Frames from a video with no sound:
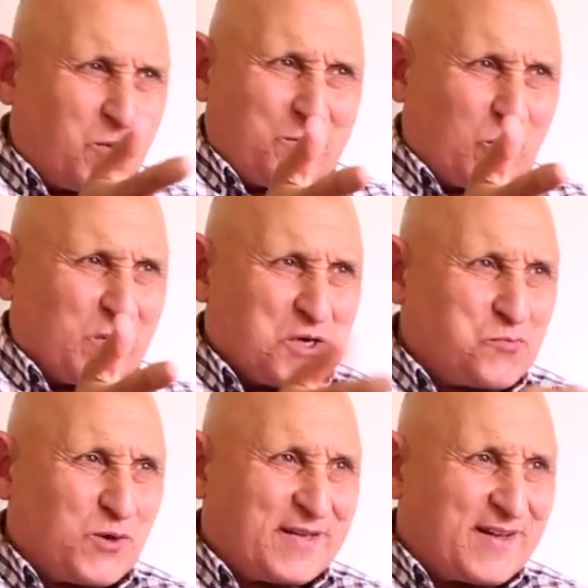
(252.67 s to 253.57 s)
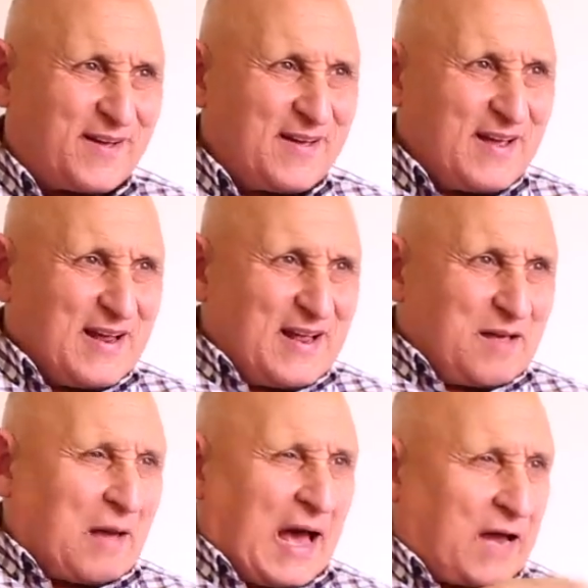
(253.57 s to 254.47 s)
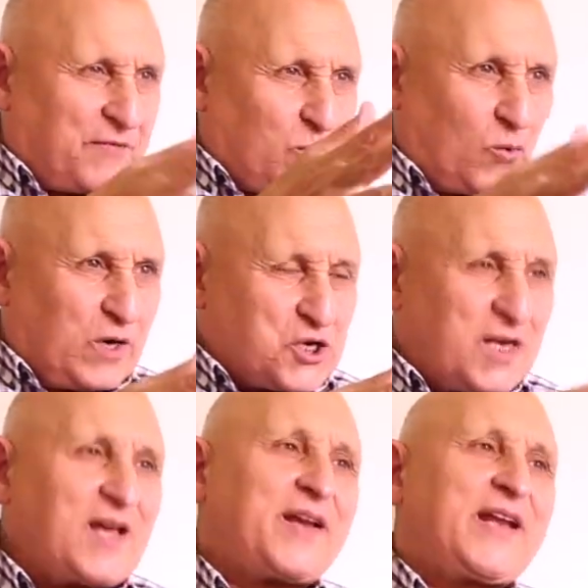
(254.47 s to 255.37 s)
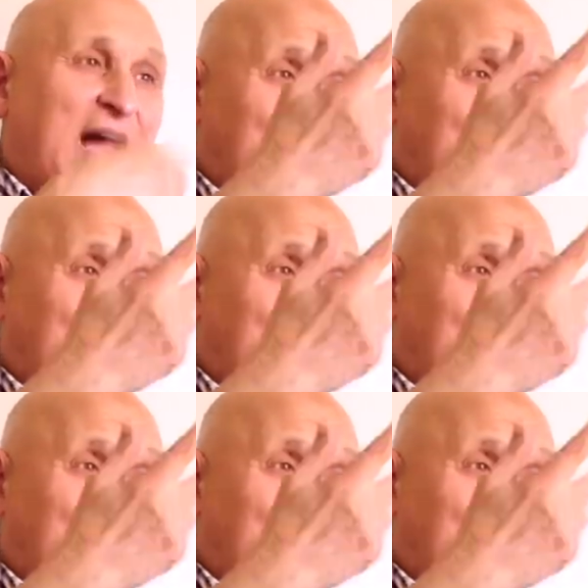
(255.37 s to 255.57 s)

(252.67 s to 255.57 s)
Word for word: ما كناش بولاده عارفين كل شيء لان